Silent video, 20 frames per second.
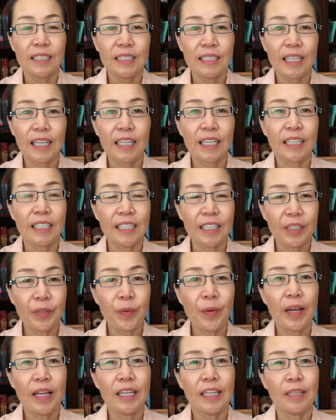那个医
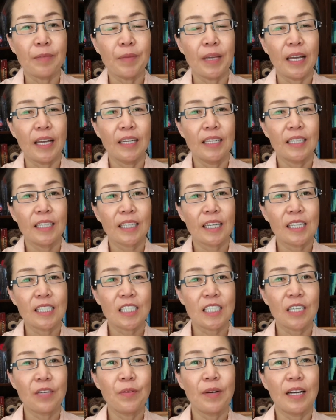院里面刚
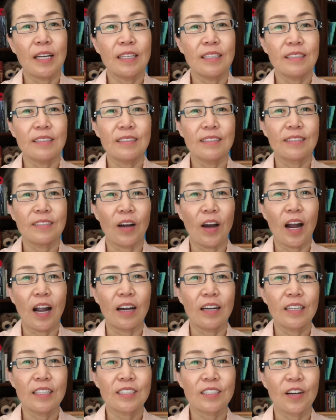生完小
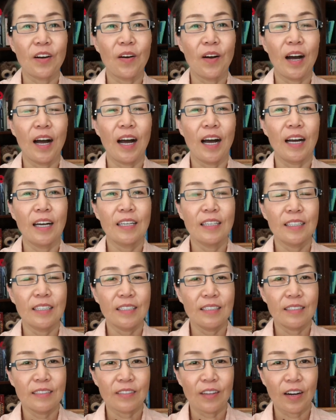孩的时候，哈，
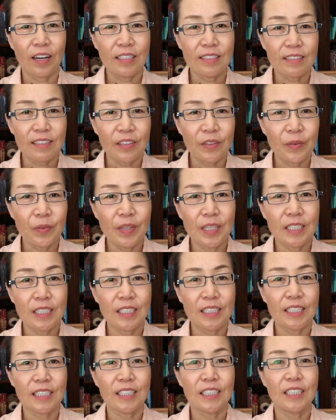小孩几个
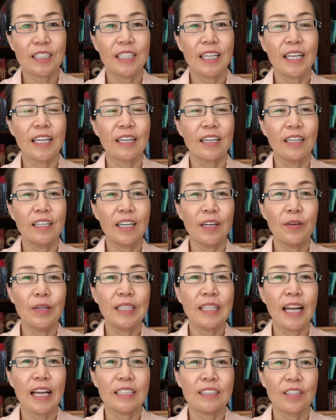月之内喝
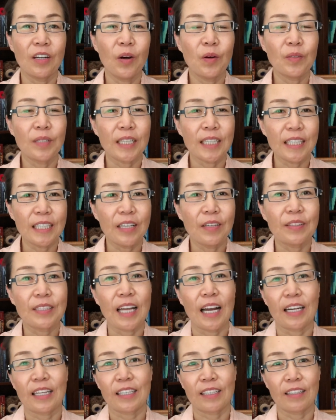完奶之后呢，一定要
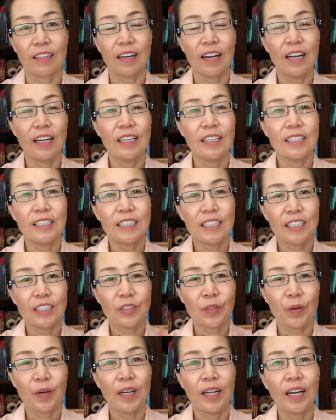打嗝。这
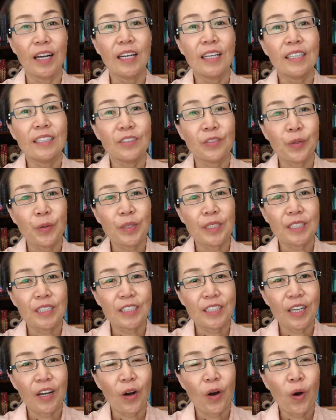时候呢，你就会
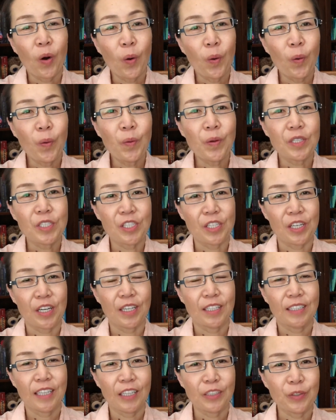知道护
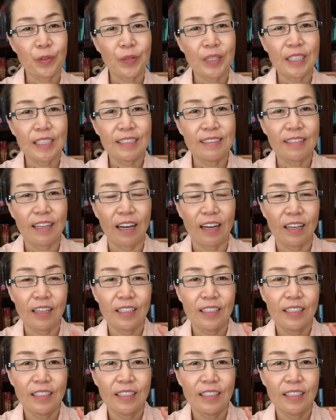士他就跟你讲，